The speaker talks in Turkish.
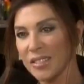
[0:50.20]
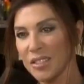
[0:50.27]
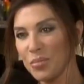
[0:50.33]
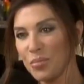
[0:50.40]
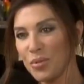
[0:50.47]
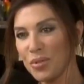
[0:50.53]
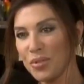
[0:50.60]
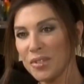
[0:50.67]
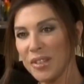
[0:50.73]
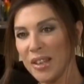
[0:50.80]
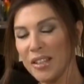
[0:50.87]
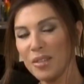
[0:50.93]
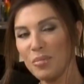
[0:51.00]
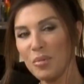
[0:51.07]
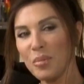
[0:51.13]
Bu
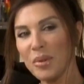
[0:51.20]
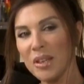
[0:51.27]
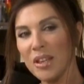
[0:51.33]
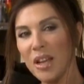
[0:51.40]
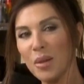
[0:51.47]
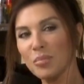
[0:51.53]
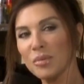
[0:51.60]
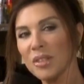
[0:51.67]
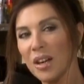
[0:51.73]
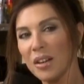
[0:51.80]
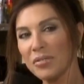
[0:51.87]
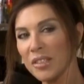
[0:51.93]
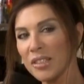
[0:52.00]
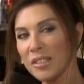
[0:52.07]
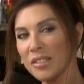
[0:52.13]
yüzden Hilmi Bey'in yaptığı
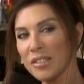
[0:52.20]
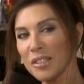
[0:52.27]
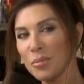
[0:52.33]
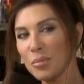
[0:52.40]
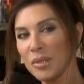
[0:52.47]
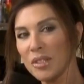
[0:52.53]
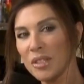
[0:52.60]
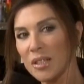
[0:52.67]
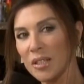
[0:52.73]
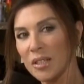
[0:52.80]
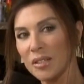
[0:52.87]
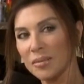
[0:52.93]
affedilir gibi değil.